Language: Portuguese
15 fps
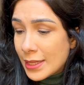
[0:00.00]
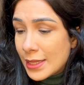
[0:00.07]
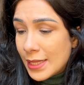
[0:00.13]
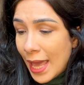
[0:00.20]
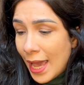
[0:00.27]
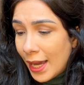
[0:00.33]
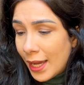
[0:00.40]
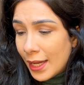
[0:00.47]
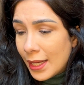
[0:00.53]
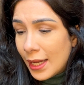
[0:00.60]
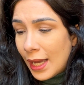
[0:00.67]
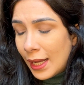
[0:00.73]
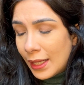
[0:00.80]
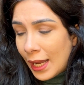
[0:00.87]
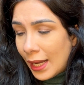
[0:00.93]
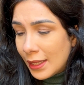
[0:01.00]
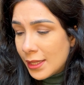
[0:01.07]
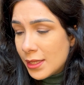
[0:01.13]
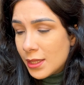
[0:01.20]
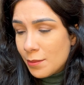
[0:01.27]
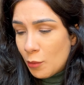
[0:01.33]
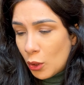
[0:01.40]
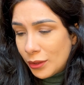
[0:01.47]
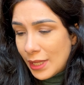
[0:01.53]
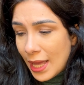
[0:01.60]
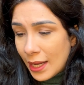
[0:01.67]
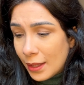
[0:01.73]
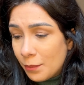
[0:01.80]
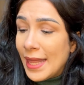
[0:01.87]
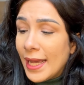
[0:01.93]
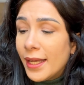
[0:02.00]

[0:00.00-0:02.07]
Seca, alisa e modela.